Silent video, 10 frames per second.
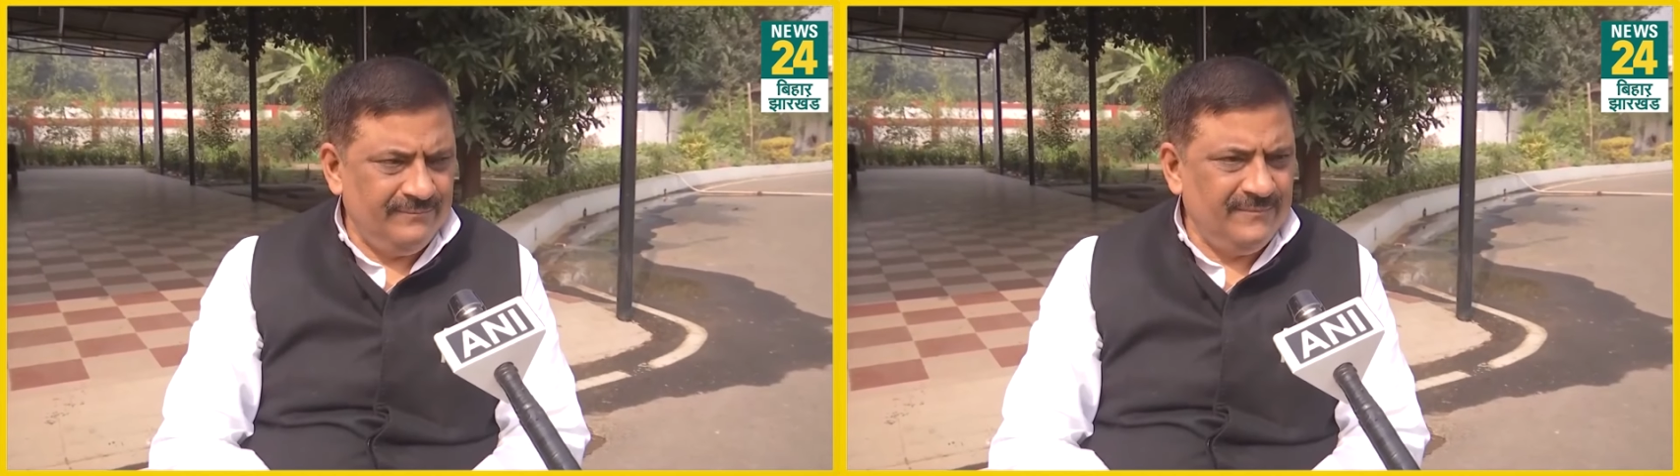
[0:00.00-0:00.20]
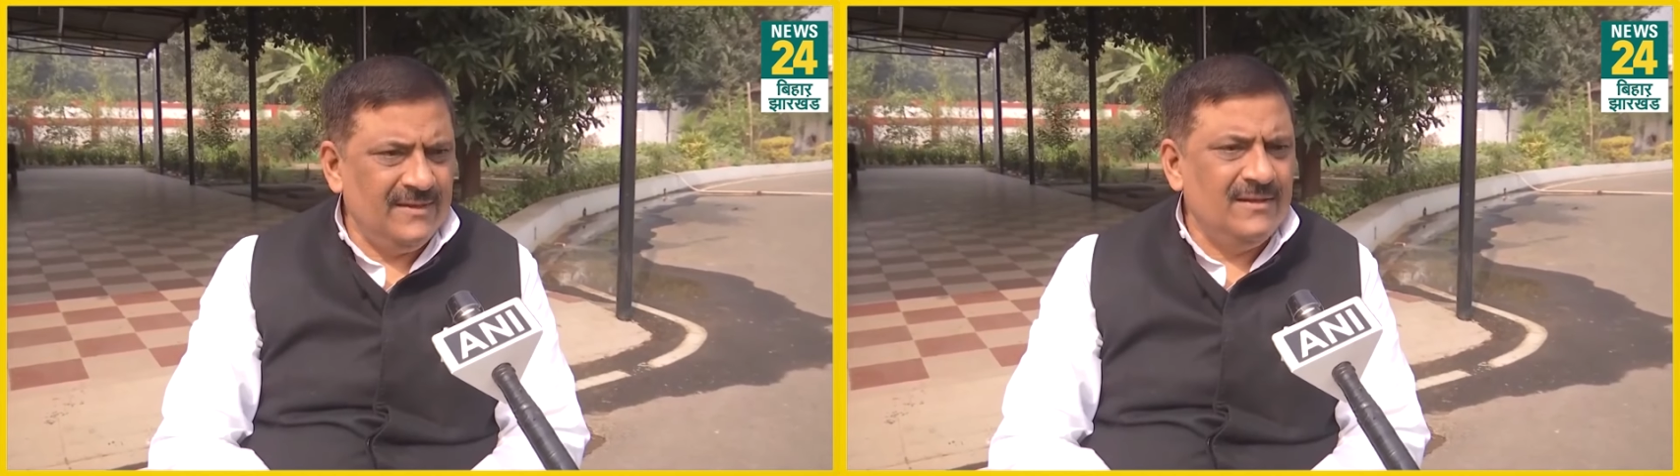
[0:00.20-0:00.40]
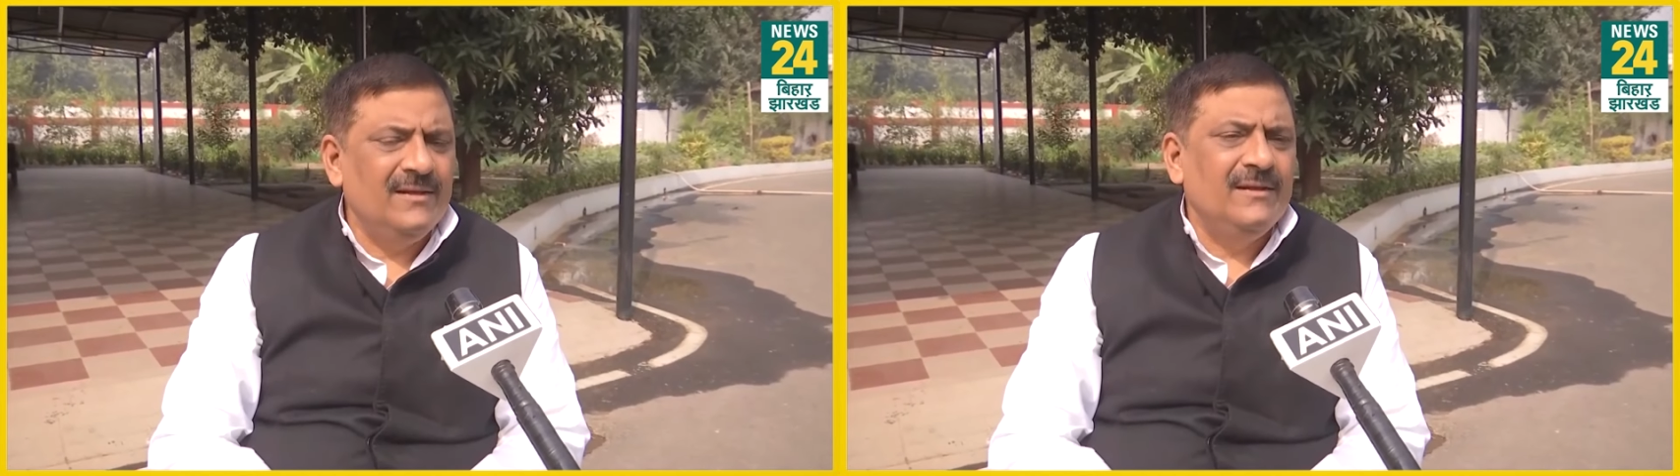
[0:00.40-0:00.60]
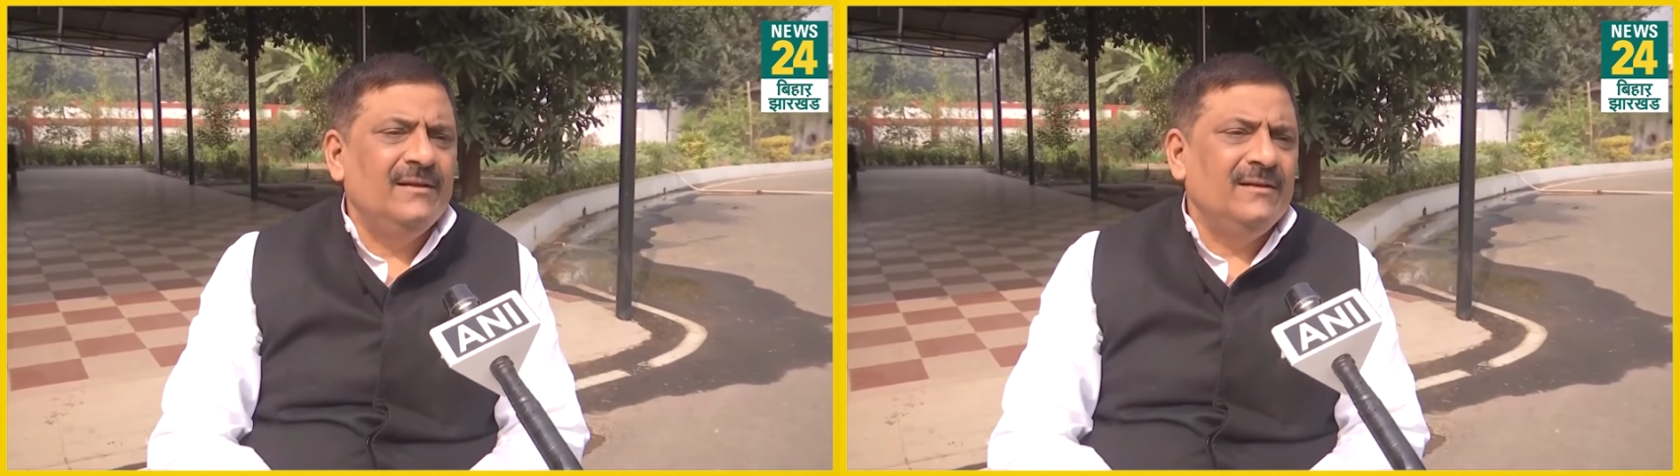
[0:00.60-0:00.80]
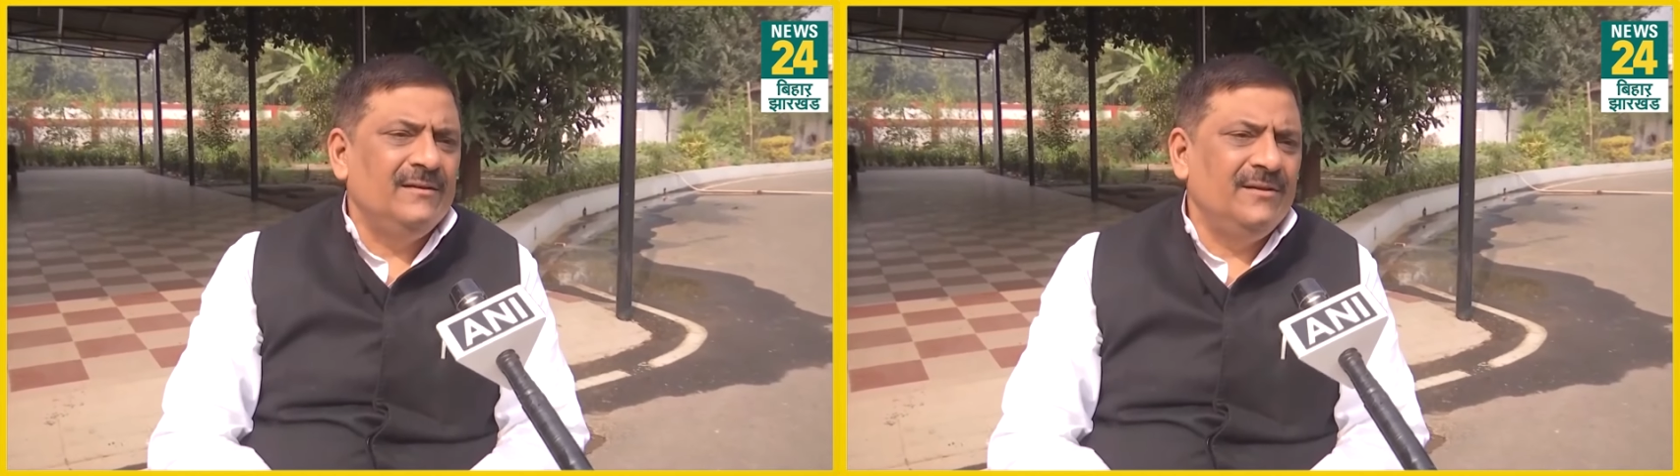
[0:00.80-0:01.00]
डार्क में रखा
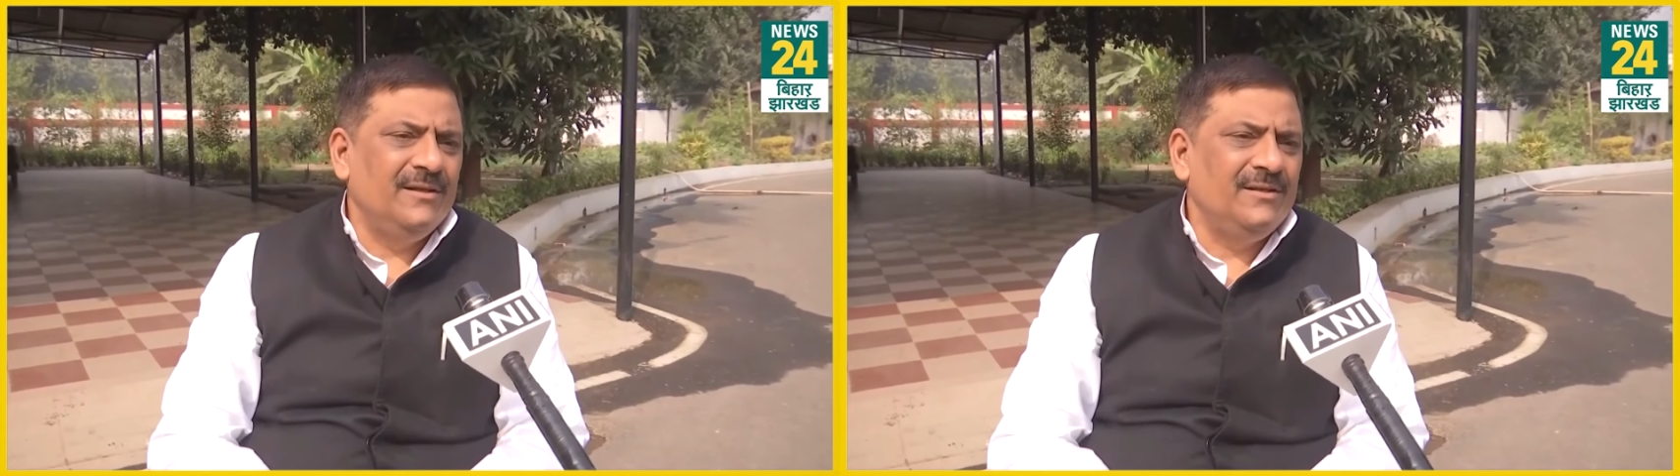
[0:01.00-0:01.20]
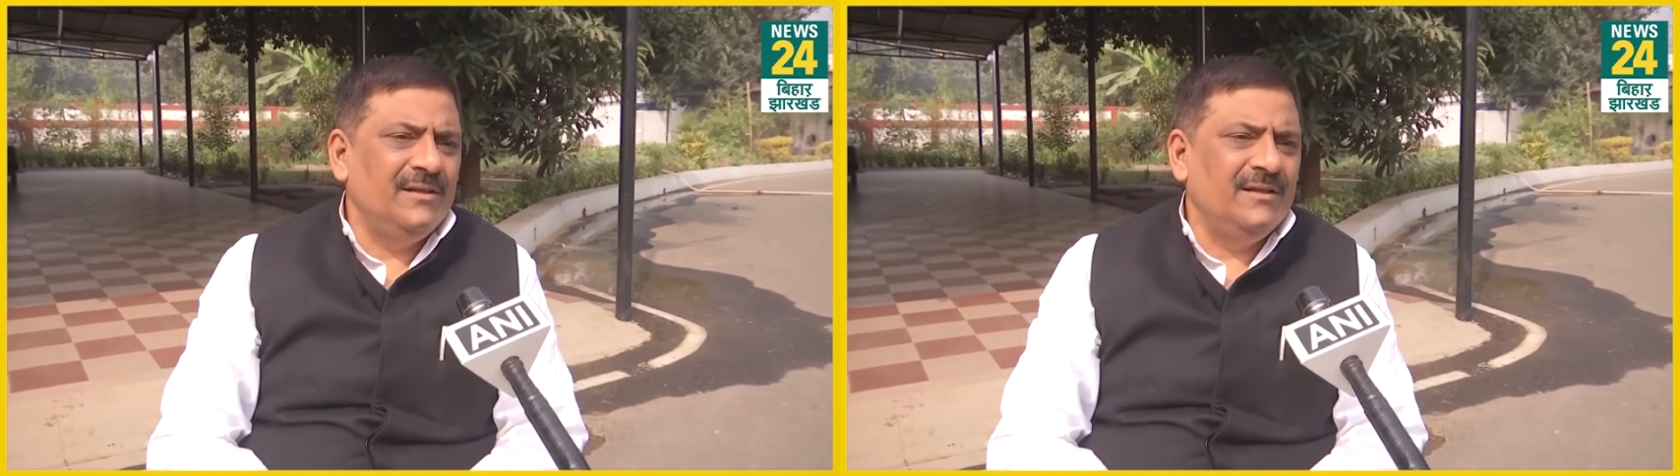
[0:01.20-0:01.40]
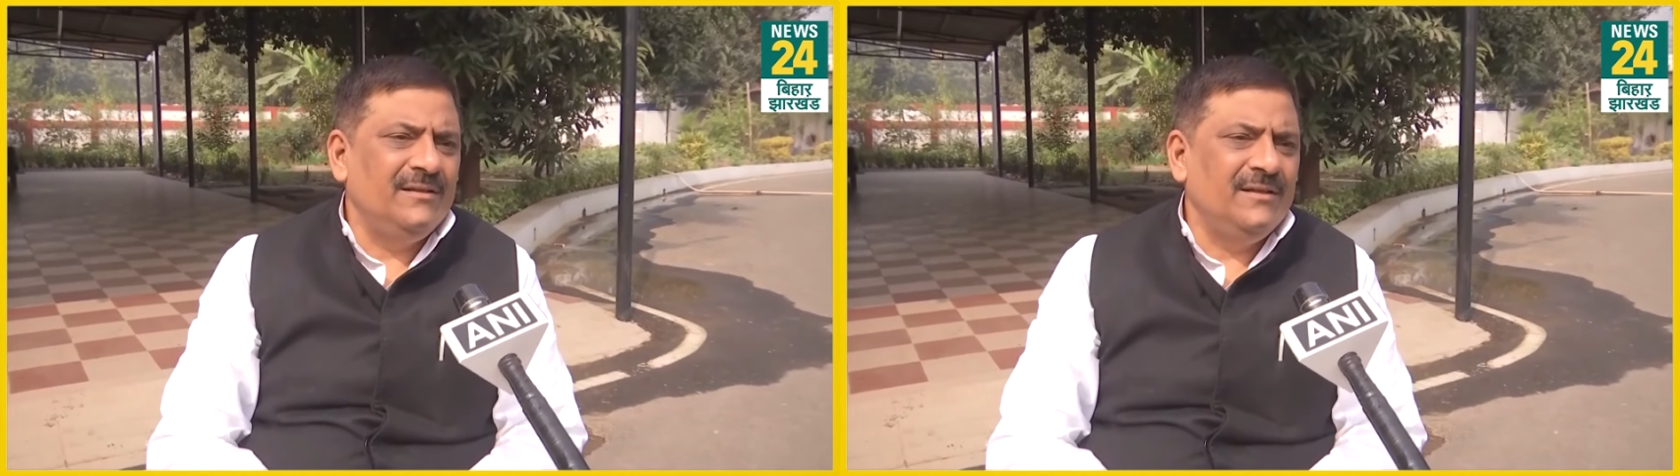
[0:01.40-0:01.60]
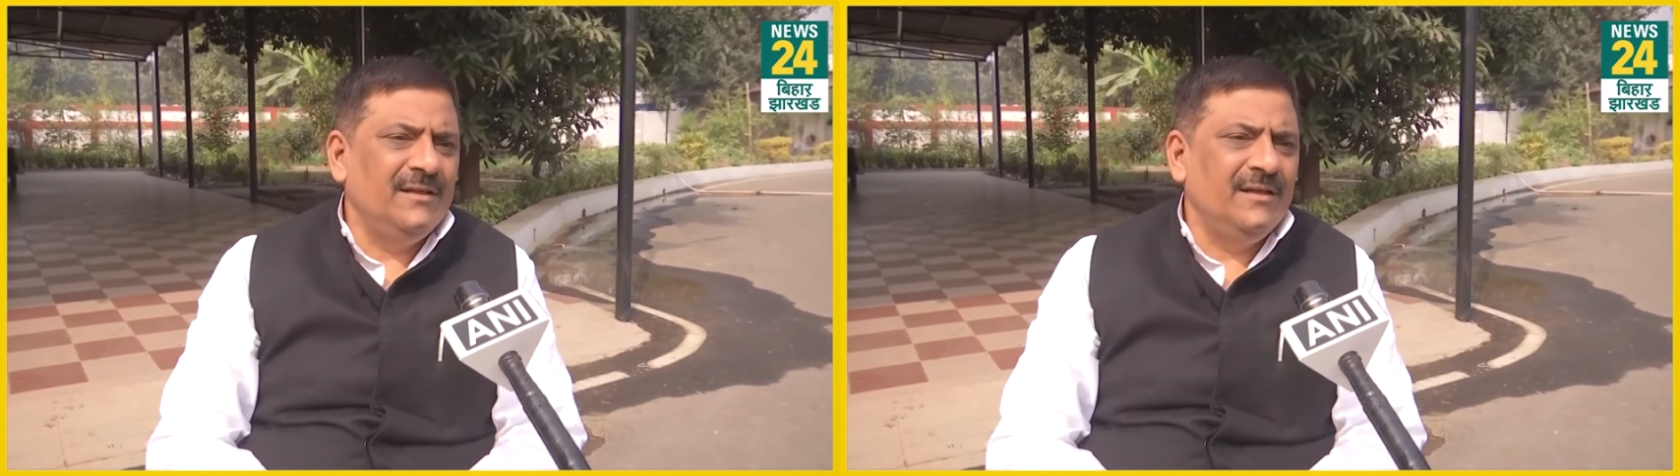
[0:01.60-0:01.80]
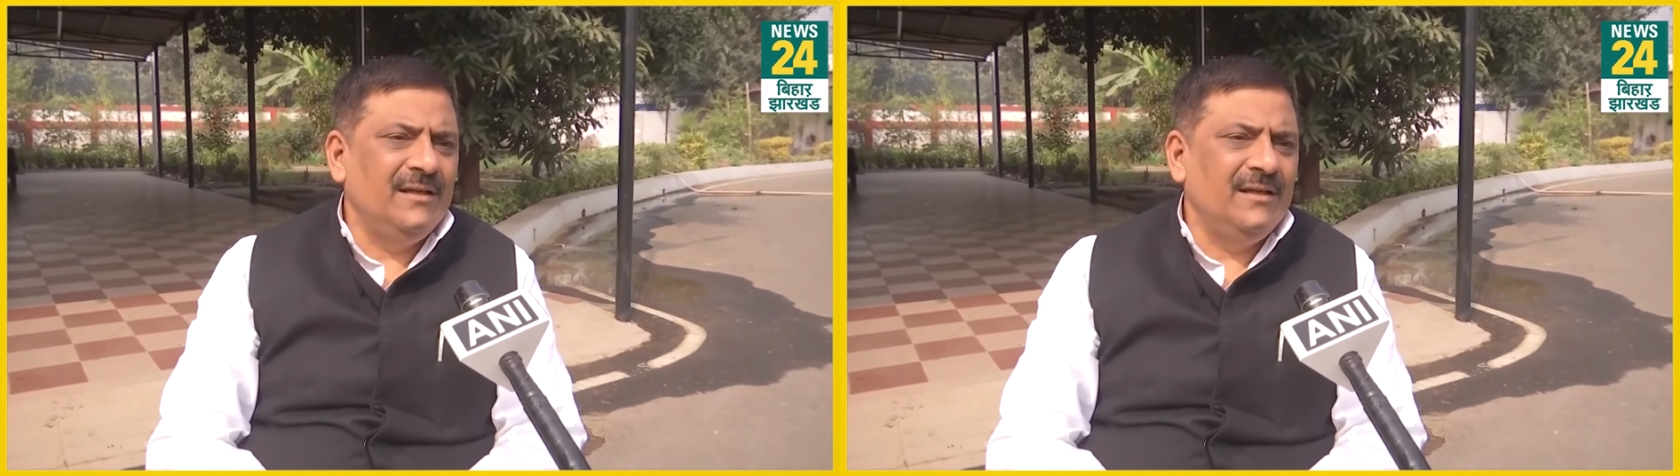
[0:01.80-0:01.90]
था देखिए ये